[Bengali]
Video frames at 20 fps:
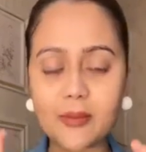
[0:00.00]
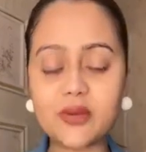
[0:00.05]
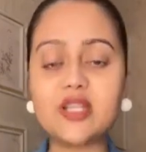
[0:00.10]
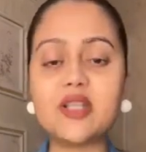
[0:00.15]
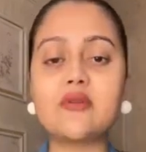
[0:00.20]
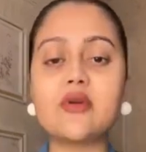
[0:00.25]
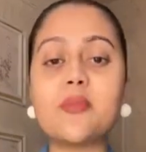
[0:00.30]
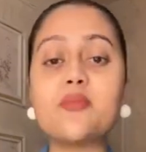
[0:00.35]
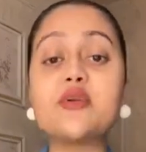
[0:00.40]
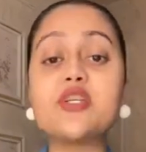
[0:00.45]

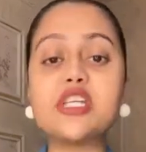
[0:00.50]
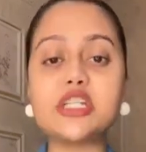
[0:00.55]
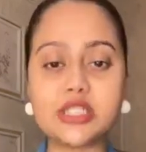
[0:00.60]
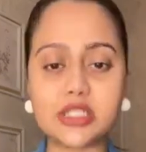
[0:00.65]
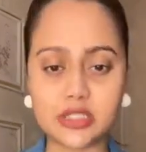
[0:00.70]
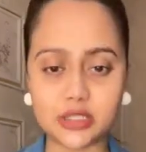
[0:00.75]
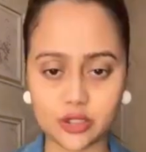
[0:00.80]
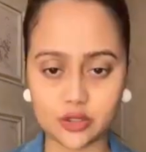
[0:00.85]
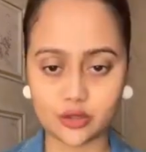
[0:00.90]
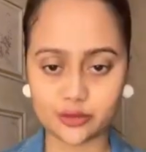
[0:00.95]
আমাদের
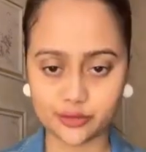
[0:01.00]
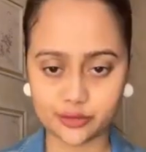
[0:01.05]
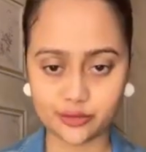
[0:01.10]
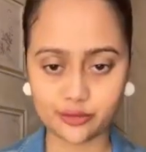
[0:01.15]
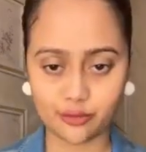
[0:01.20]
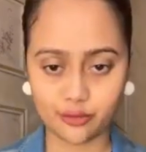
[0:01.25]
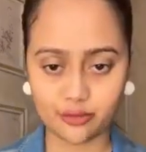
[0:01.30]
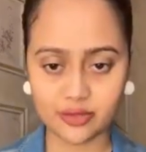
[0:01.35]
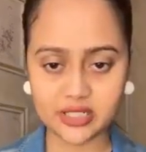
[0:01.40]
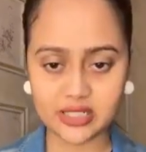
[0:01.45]
রেপুটেশনটা
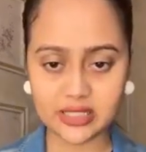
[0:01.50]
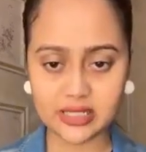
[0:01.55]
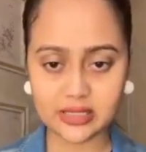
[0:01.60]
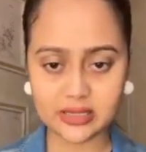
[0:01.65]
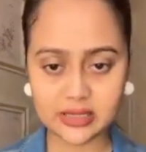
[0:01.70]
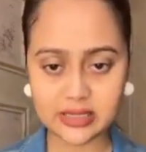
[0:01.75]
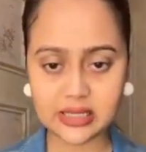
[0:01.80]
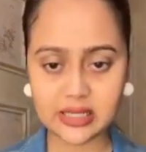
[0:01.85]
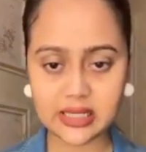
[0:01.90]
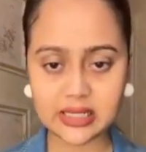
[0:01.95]
নষ্ট করছে
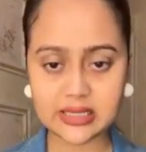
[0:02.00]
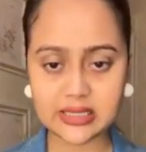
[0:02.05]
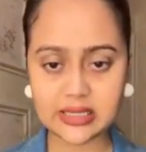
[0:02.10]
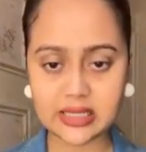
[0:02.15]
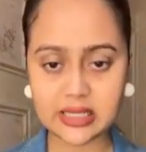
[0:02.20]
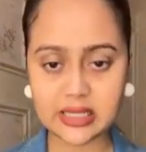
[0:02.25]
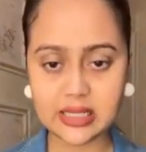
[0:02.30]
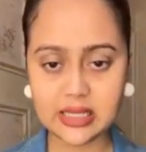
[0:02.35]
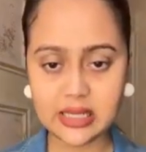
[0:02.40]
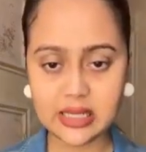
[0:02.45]
ঠিক
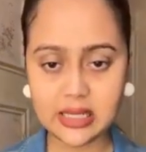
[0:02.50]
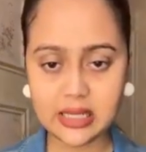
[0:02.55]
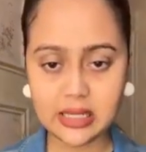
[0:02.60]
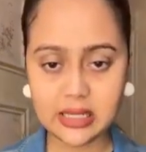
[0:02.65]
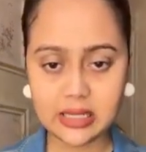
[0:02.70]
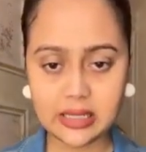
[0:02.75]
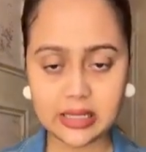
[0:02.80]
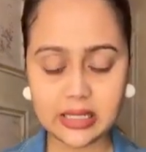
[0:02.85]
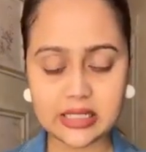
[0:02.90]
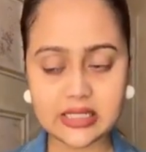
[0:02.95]
আছে
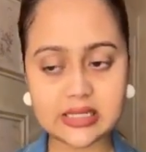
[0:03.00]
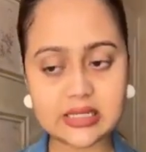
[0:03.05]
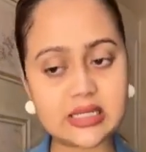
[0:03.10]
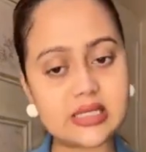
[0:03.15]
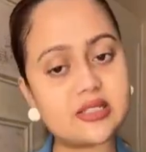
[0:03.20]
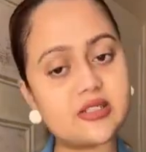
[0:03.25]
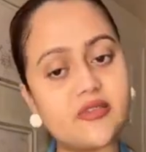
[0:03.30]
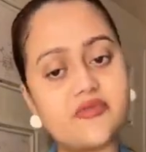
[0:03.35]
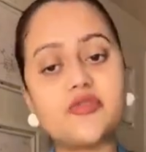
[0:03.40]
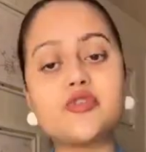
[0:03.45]
এটা
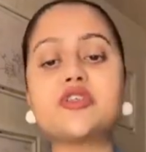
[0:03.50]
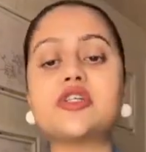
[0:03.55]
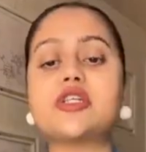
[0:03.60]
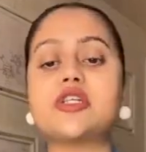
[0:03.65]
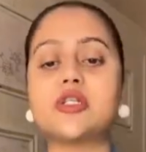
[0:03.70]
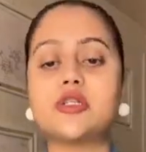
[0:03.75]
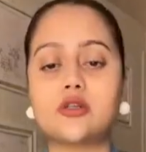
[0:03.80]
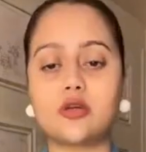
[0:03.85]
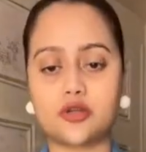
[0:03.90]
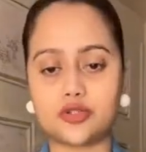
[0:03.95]
জাস্ট
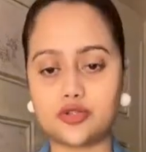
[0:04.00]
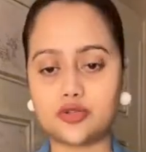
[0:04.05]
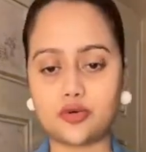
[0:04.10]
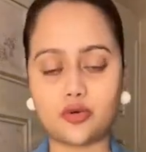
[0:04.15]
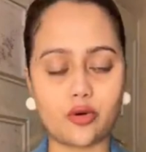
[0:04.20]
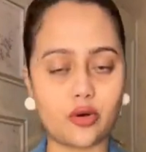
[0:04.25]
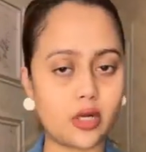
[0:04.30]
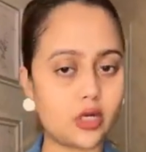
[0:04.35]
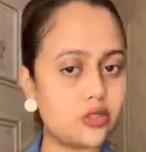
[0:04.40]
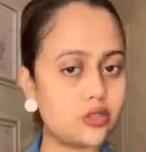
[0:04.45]
রেপুটেশন
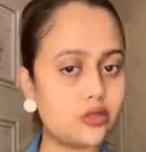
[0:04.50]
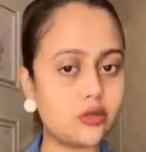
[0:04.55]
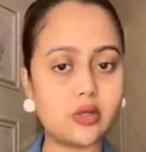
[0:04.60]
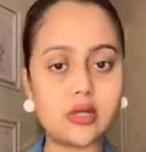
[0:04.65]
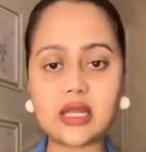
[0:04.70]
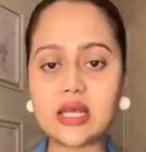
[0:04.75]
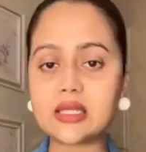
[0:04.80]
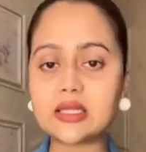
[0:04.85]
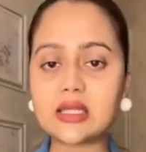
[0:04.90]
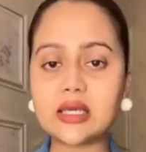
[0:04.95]
নষ্ট করার
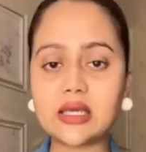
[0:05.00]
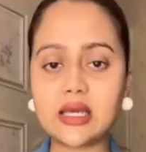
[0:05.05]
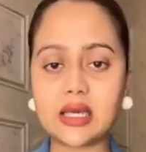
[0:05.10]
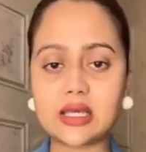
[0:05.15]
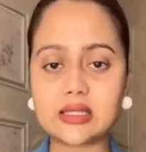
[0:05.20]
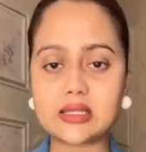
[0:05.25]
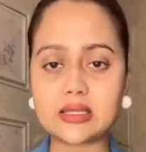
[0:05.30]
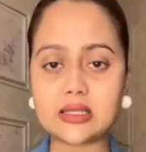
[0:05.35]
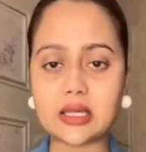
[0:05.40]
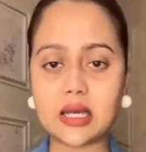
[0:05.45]
জন্য নাথিং
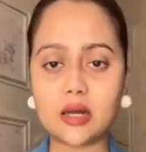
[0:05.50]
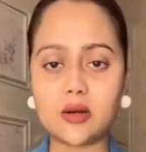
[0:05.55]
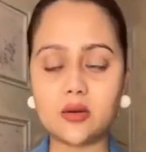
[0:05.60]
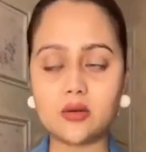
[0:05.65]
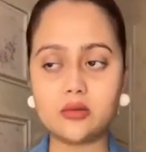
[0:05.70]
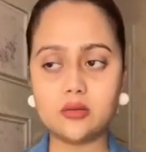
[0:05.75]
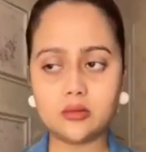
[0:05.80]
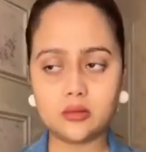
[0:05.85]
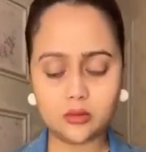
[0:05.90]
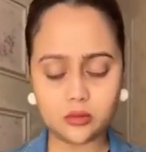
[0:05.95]
এলস
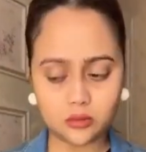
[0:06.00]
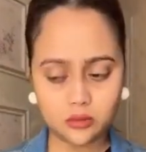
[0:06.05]
কারণ